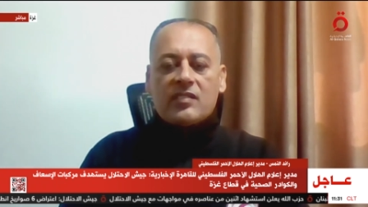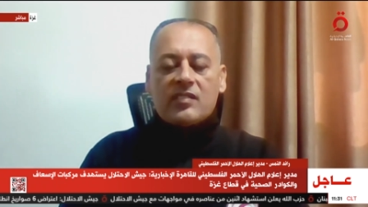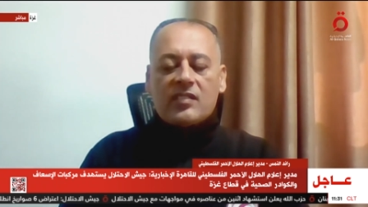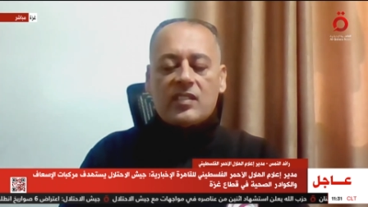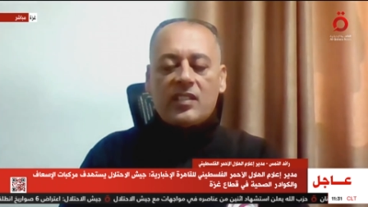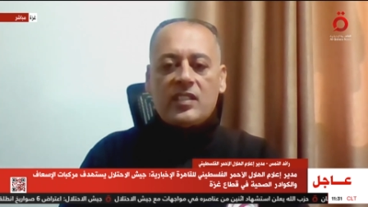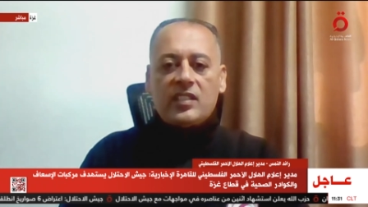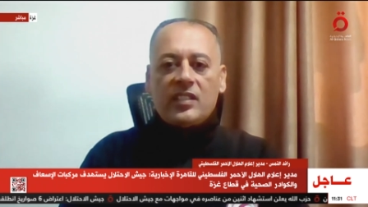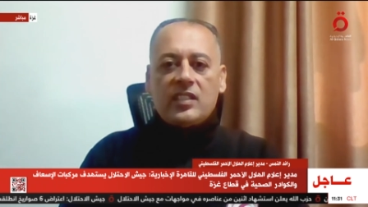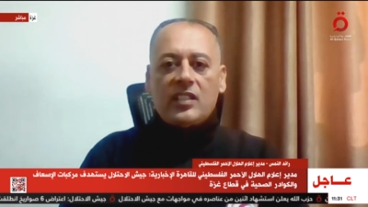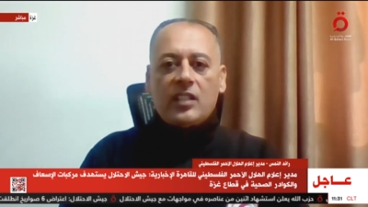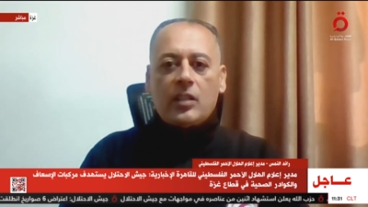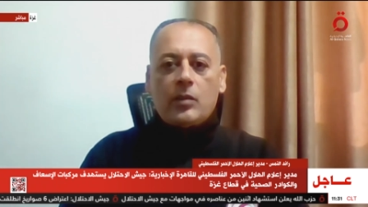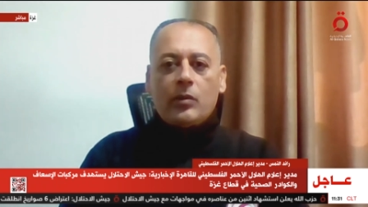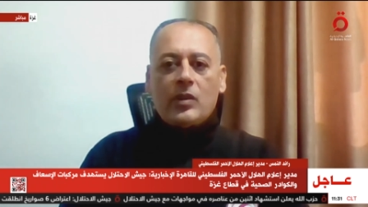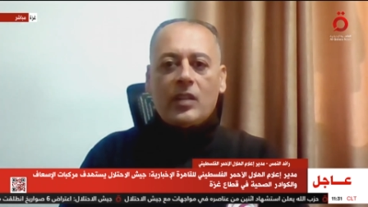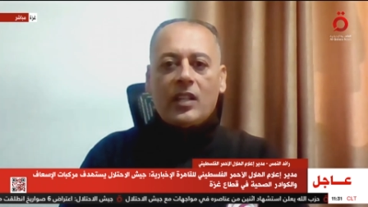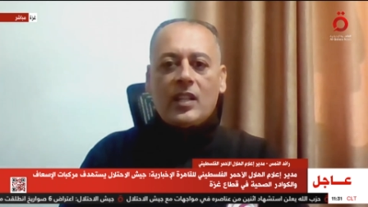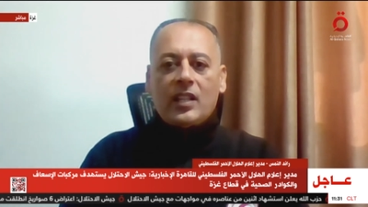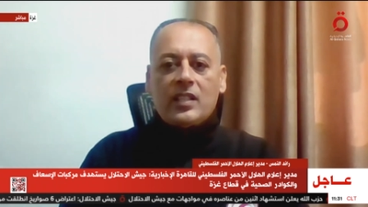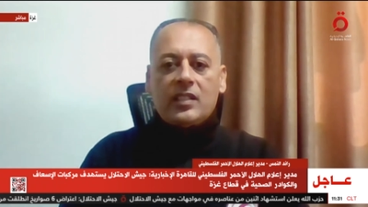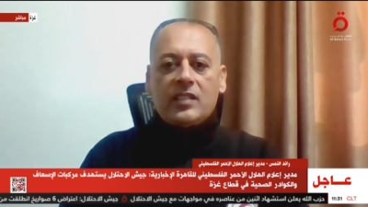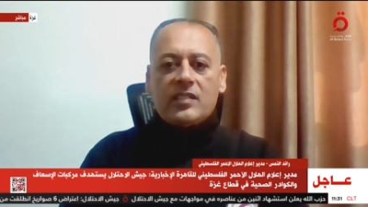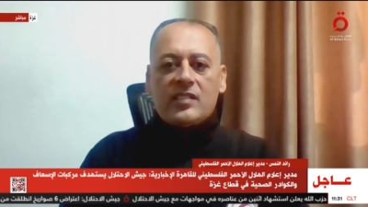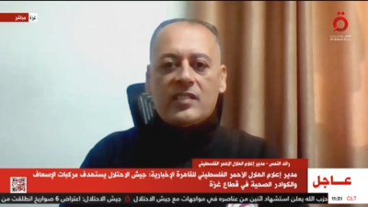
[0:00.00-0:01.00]
الصحيه
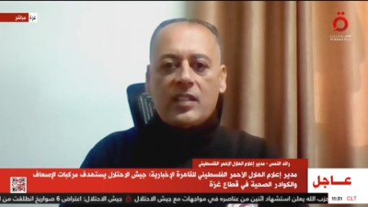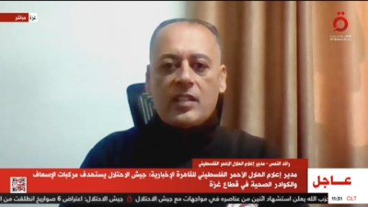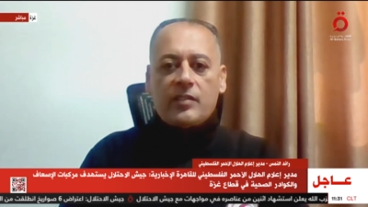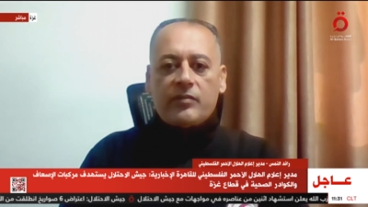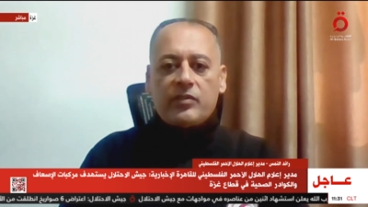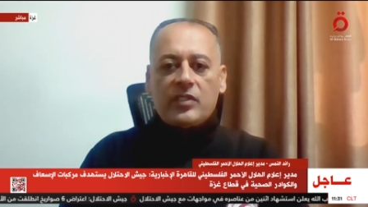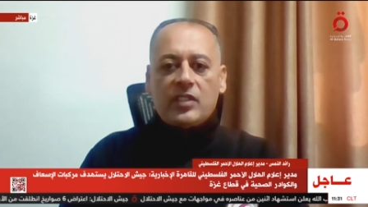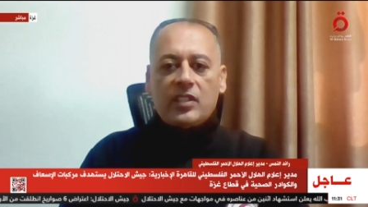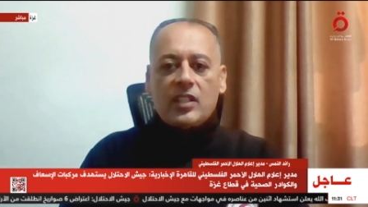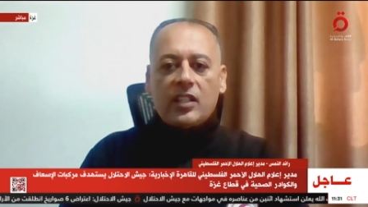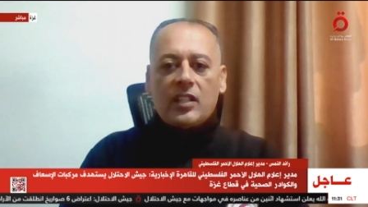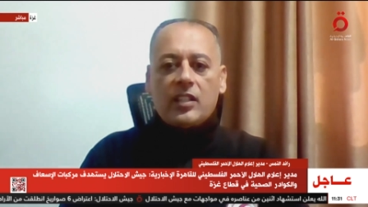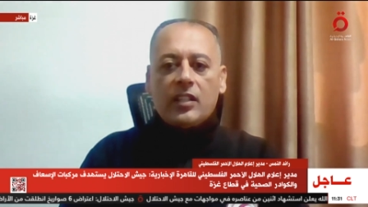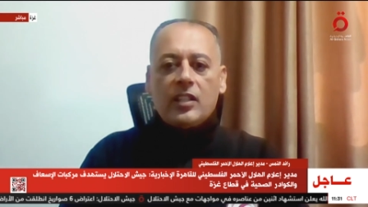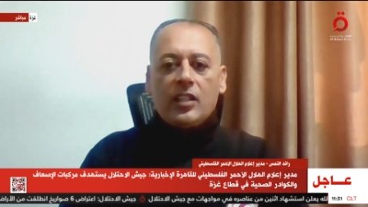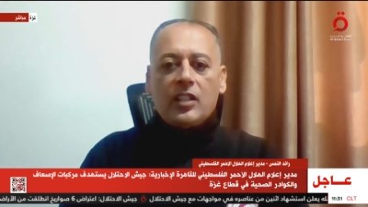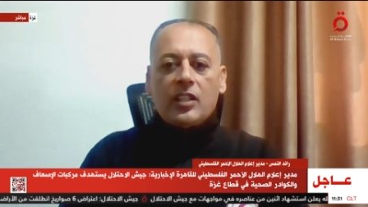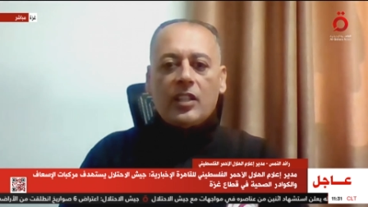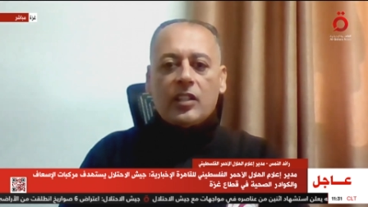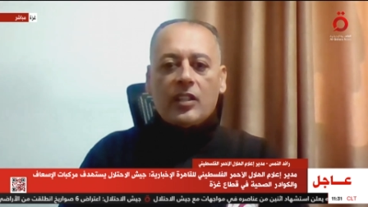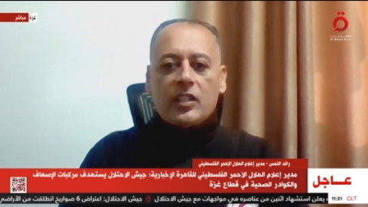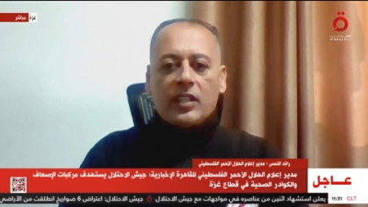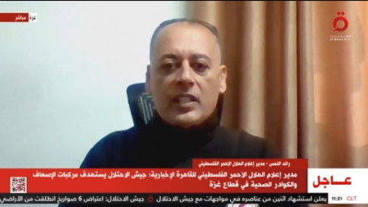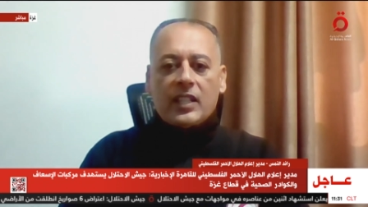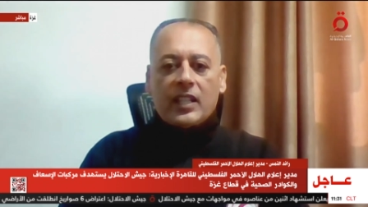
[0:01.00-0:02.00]
والاسعافيه
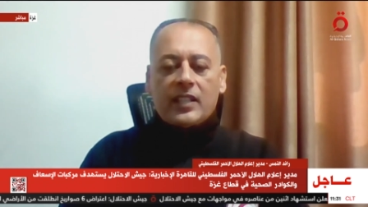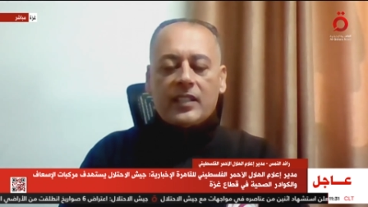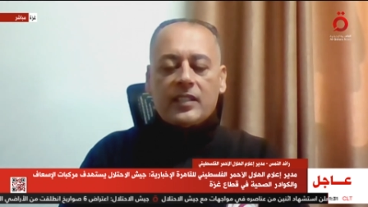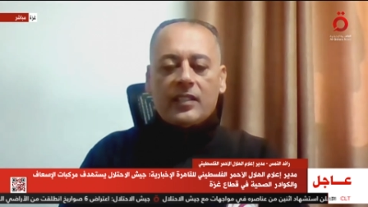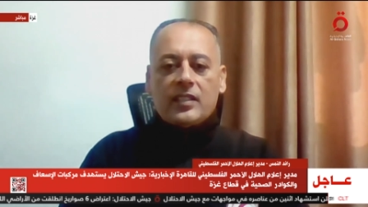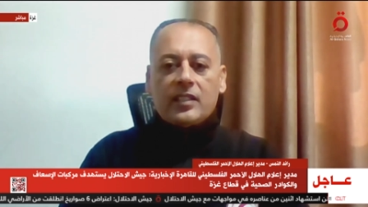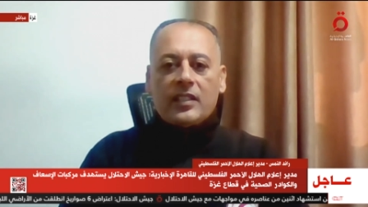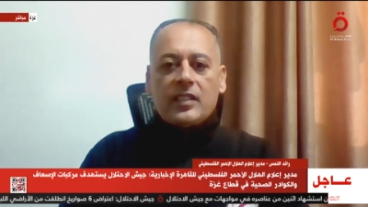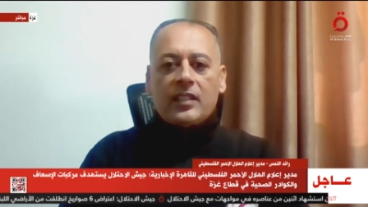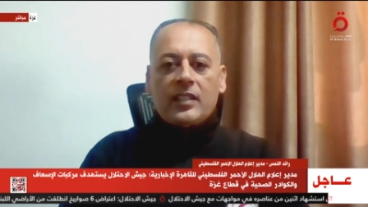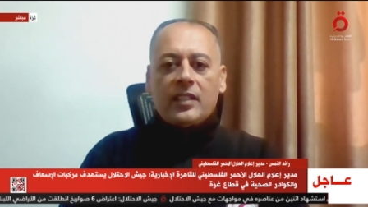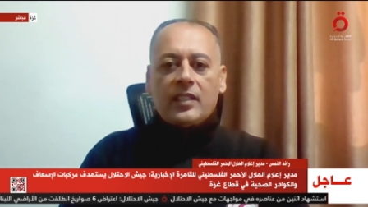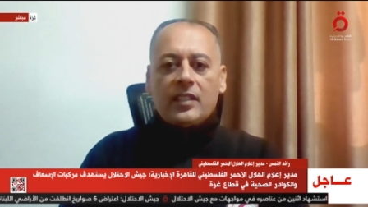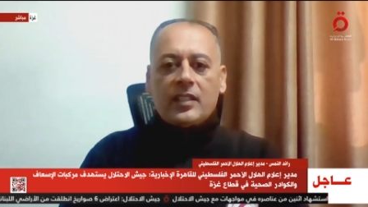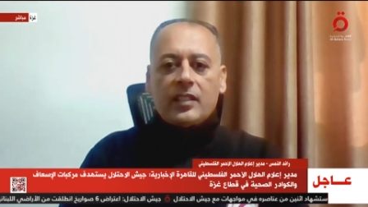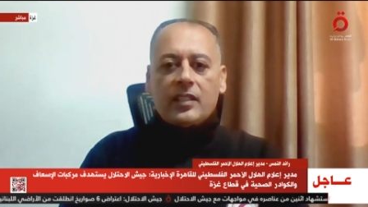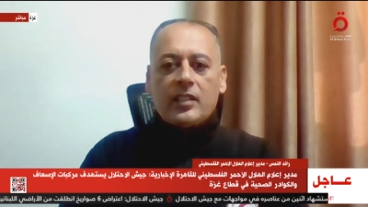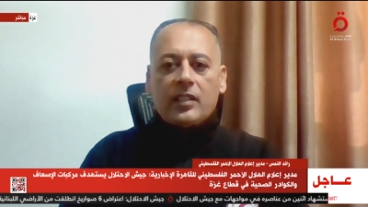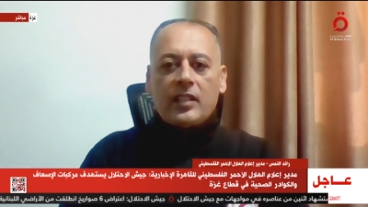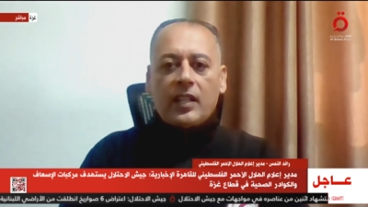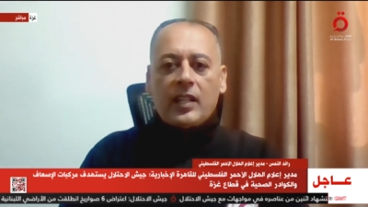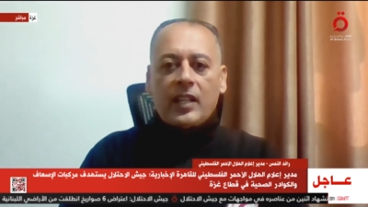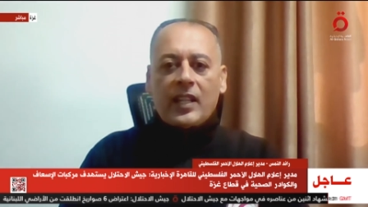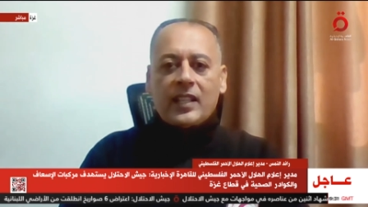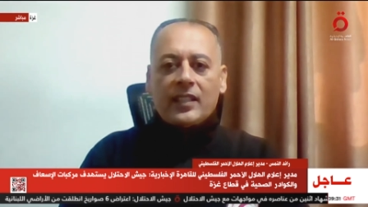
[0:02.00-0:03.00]
يعني آه،